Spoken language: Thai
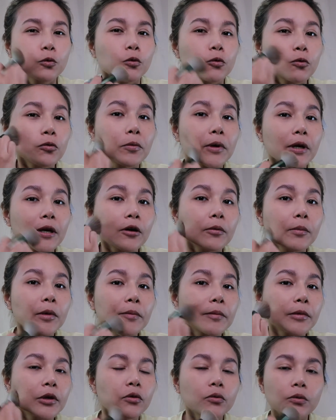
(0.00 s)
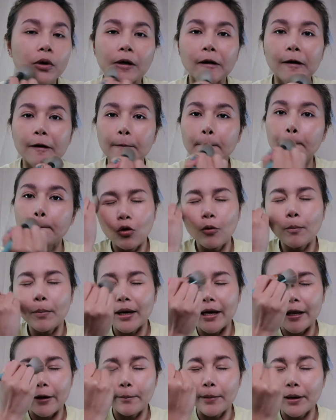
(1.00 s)
ถูๆไว้แล้วมันไม่ทั่วนะคะลง
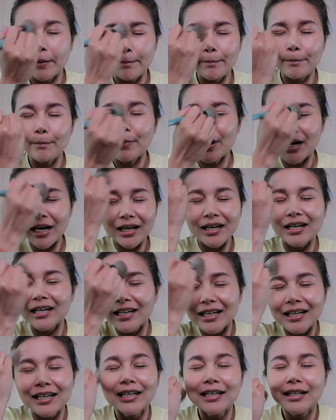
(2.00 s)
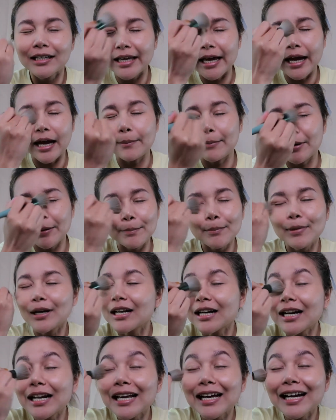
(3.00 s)
ไปแล้วมันเบลอเลยอะมันเบ
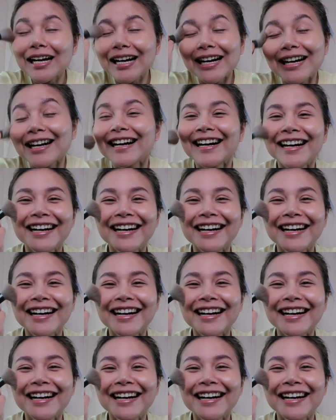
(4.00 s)
ลอ